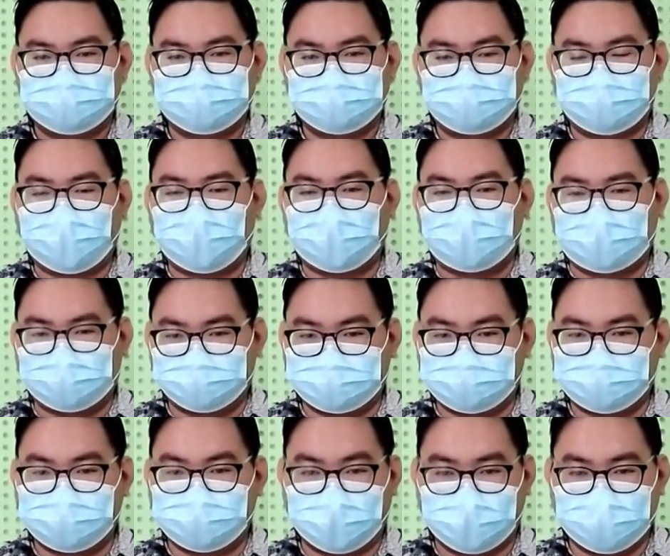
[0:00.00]
menghalau
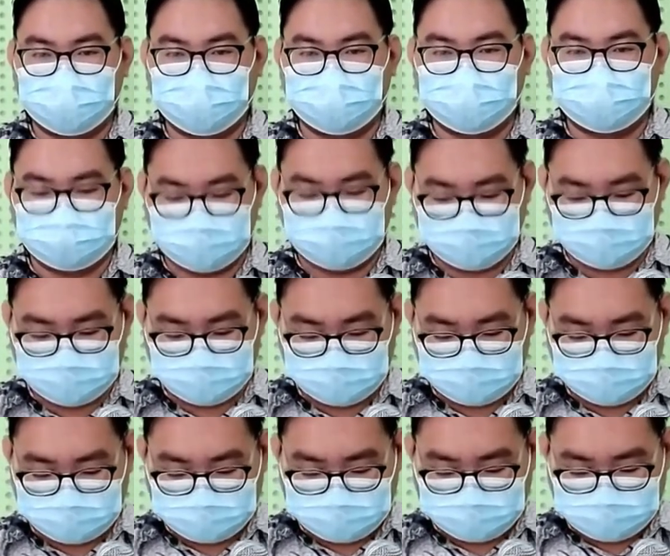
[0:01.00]
dia.
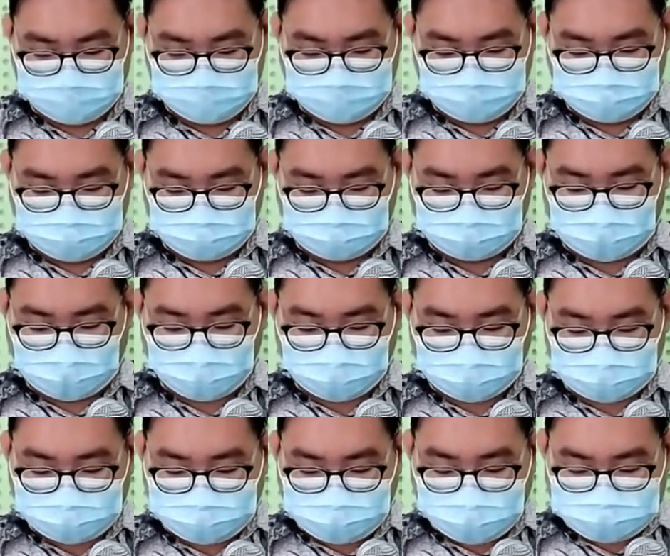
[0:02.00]
Dan kalau
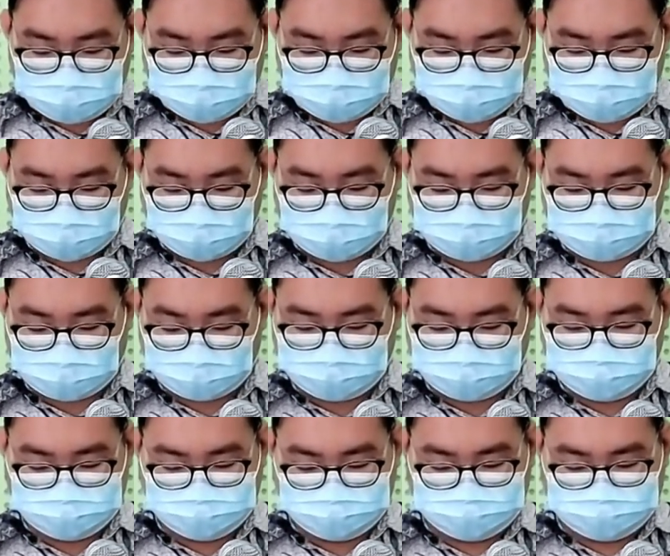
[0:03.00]
kita membaca di kitab